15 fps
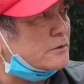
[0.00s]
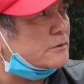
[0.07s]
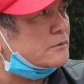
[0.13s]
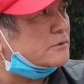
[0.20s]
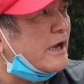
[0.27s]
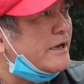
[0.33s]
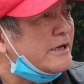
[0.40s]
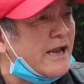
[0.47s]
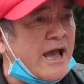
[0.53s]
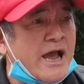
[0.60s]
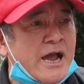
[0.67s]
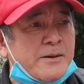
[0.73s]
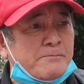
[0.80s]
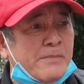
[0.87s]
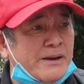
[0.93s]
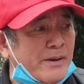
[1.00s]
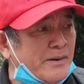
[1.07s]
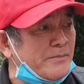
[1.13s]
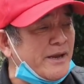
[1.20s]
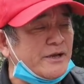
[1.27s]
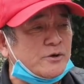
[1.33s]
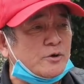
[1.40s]
đấy là máy
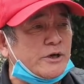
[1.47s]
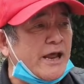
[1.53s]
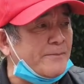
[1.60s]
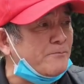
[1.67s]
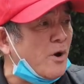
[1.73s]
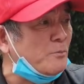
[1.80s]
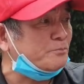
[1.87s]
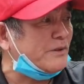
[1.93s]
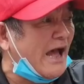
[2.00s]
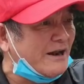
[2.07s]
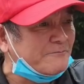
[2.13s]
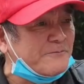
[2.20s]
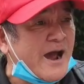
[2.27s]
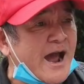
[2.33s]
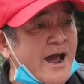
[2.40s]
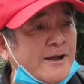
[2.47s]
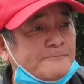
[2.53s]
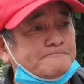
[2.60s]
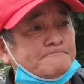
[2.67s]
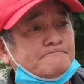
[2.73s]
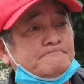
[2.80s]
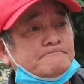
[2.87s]
bay mỹ nó ném bom tàn phá
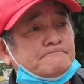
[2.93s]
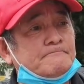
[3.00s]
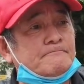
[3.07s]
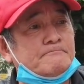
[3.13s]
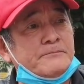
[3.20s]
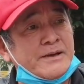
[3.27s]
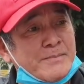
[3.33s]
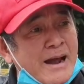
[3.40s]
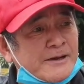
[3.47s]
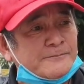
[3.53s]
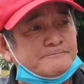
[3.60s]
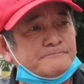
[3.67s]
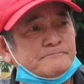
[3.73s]
miền bắc